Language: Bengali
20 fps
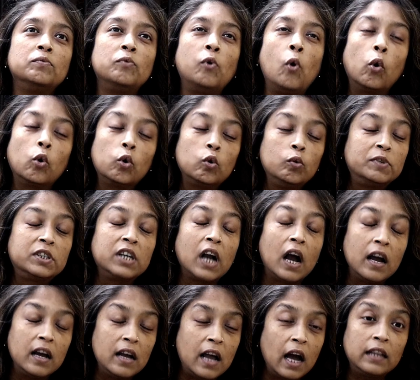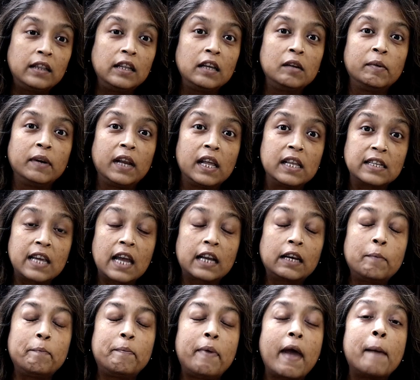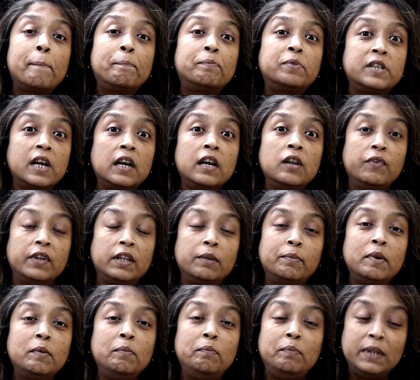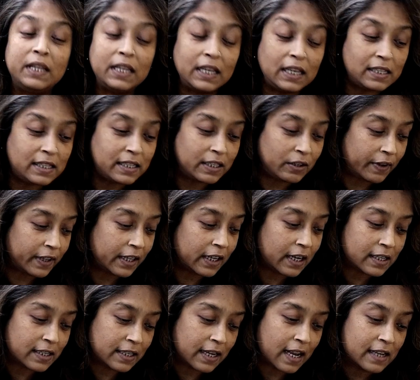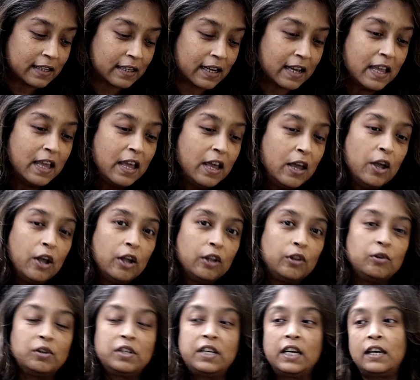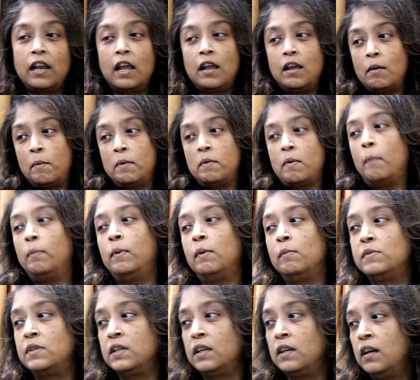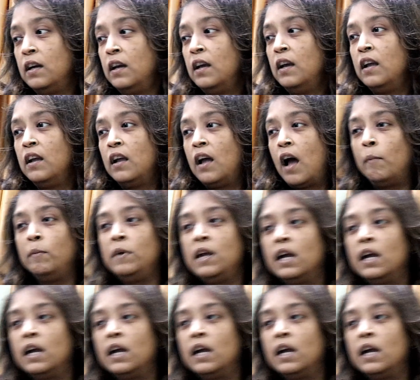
গরম সাংঘাতিক মানে আজকে একটা ভ্যাপসানি বেদনা মানে বিতিকিচ্ছিরি বেদার আজকে একটা তো সেটাই আমি ভাবলাম যে আমি